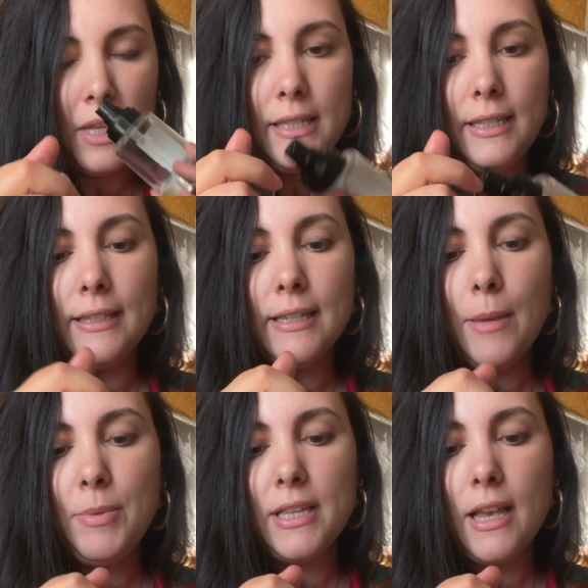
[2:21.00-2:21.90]
ce qui est
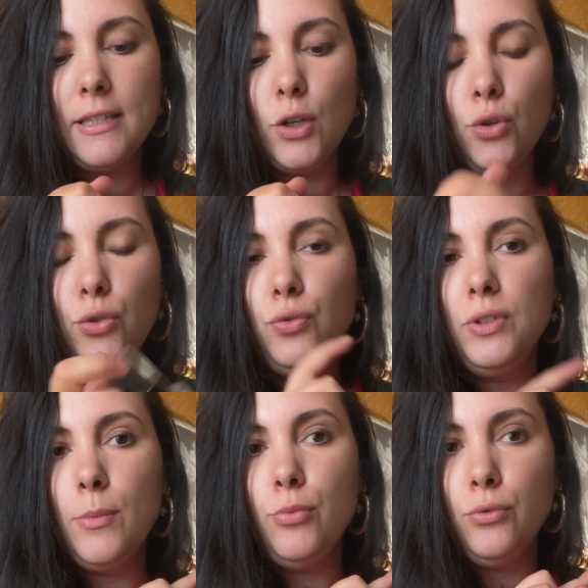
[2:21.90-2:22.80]
très bizarre, c'est qu'au tout
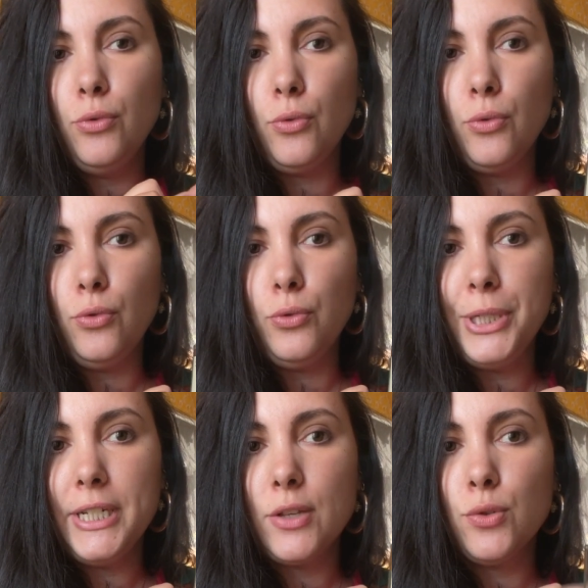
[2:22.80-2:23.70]
début de,
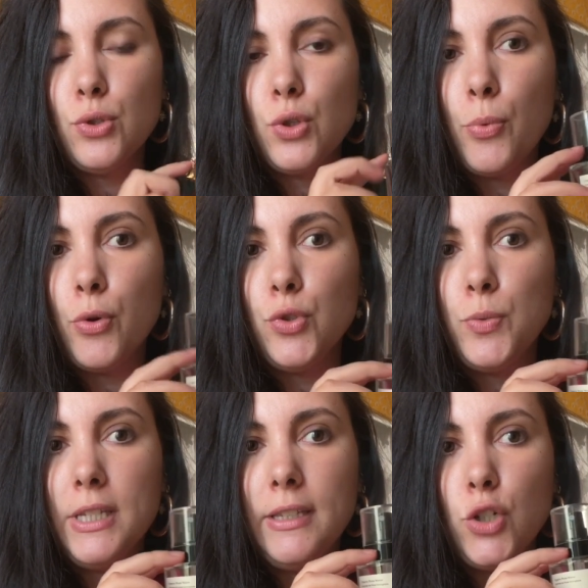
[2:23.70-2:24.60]
l'utilisation de ce
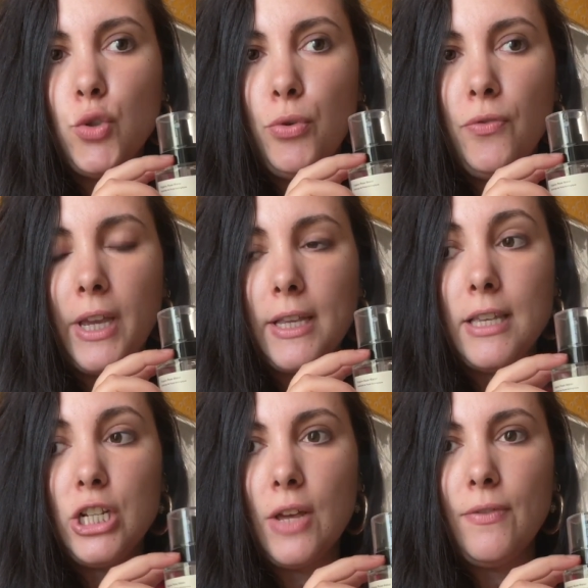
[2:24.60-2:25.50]
produit, dès que je
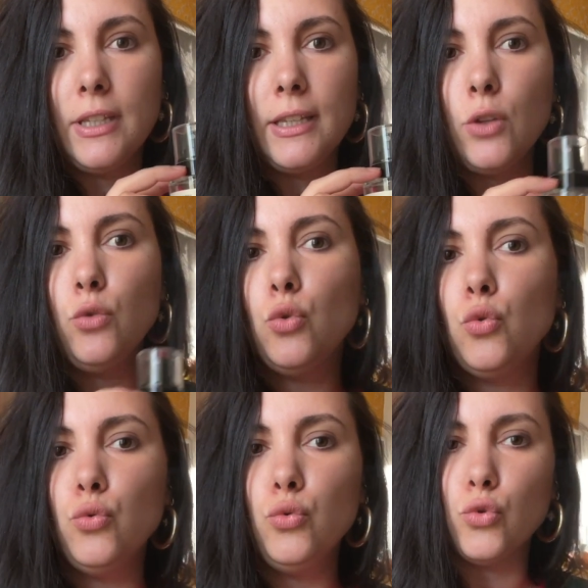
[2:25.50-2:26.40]
pulvérisais, j'avais une quinte de
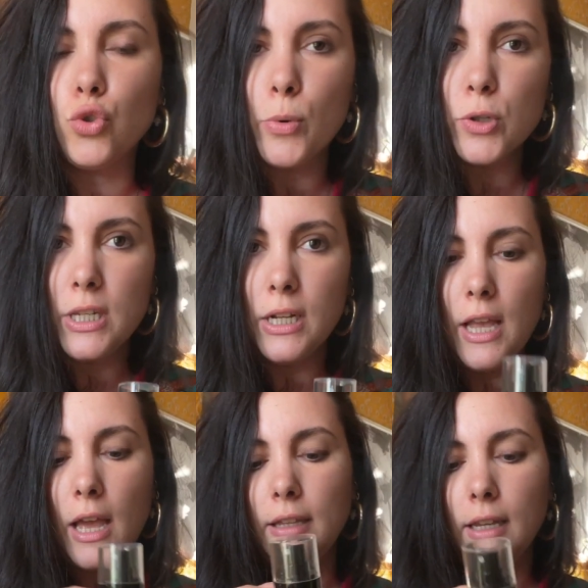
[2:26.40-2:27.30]
tout. Donc, je pense qu'il y
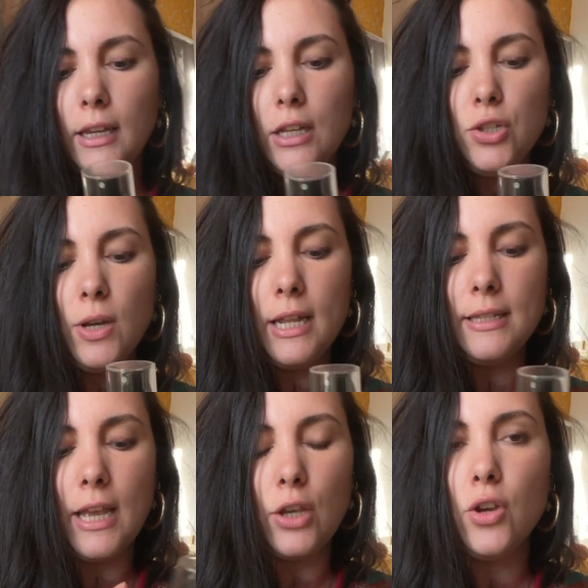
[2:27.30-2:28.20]
a un ingrédient à
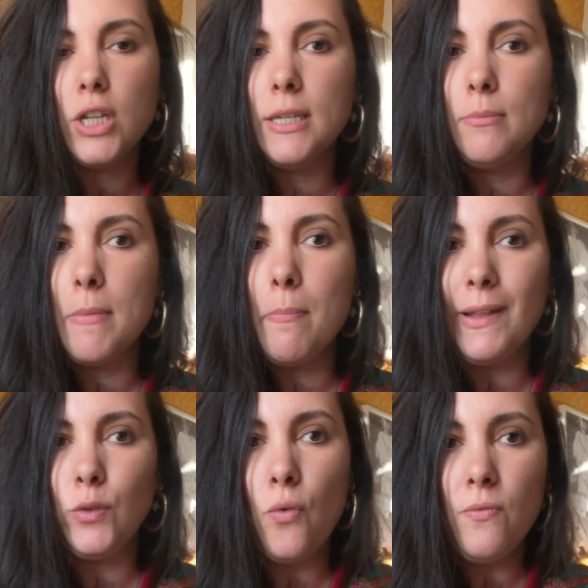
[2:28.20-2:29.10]
l'intérieur qui m'est
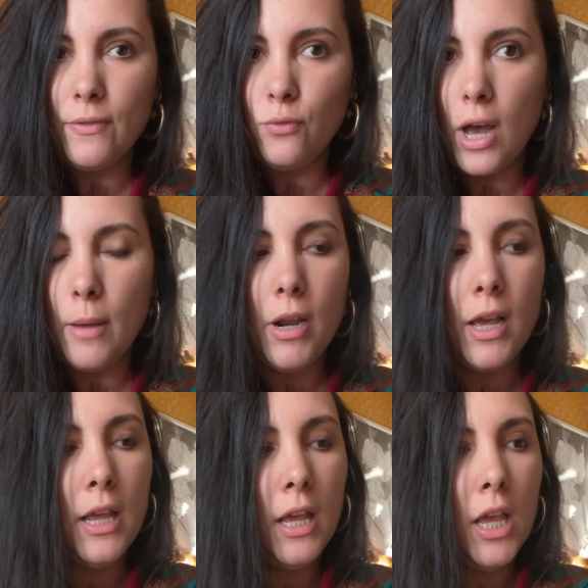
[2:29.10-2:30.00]
pas trop favorable
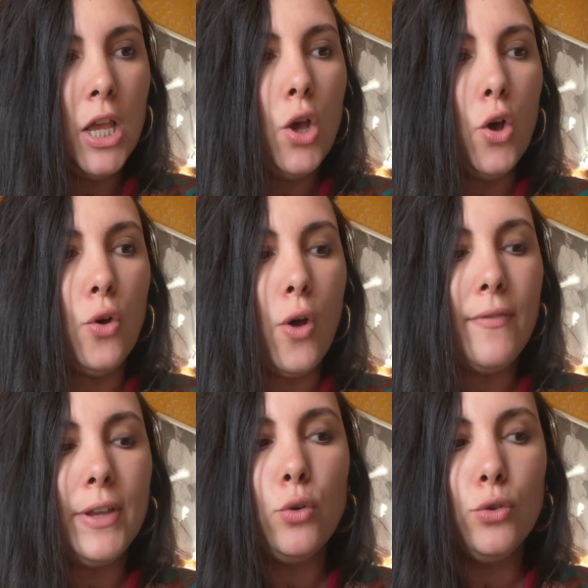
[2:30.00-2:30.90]
euh,
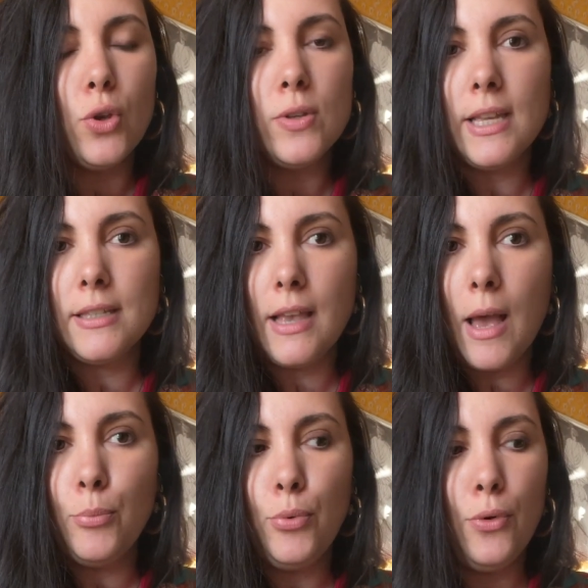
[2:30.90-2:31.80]
avec le temps, ça s'est
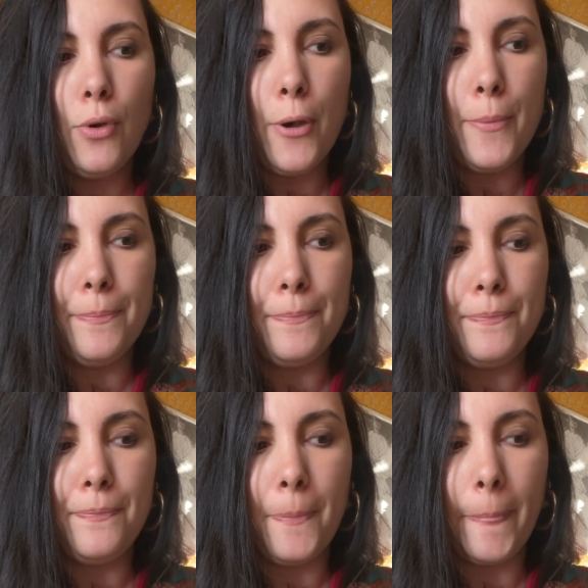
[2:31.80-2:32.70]
un peu
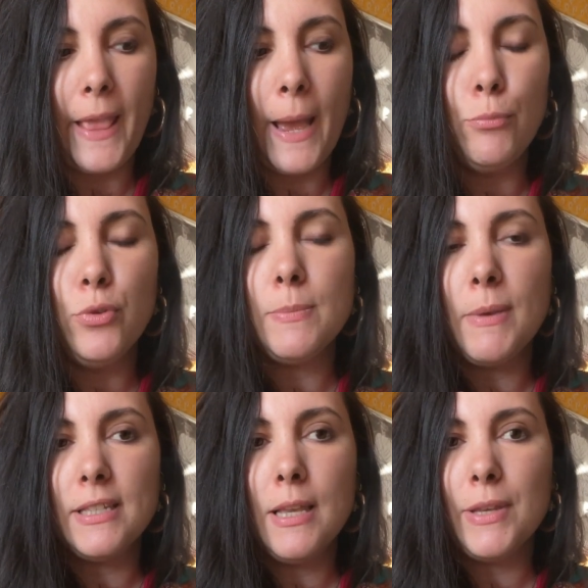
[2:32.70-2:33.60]
euh, un peu
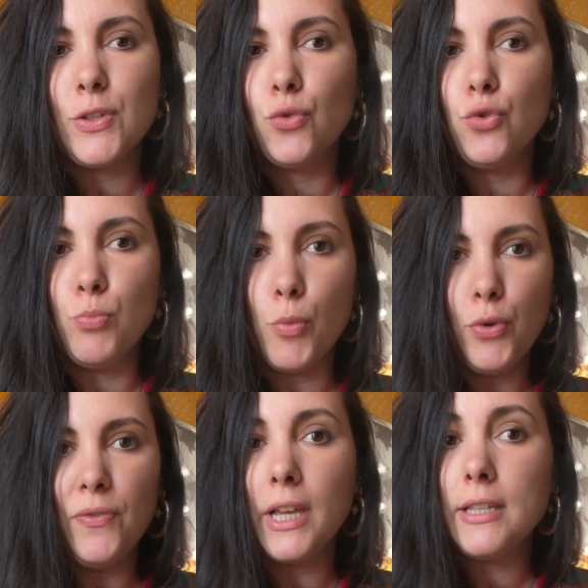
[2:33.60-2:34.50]
espacé parce que je me
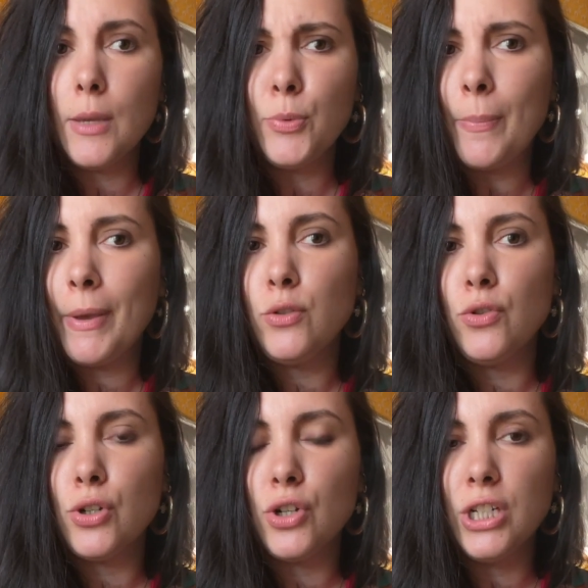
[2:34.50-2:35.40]
pulvérisais, puis après je
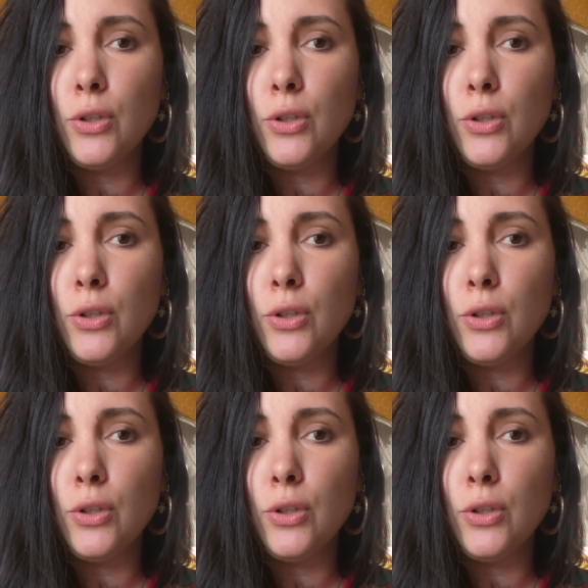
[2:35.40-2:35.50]
changeais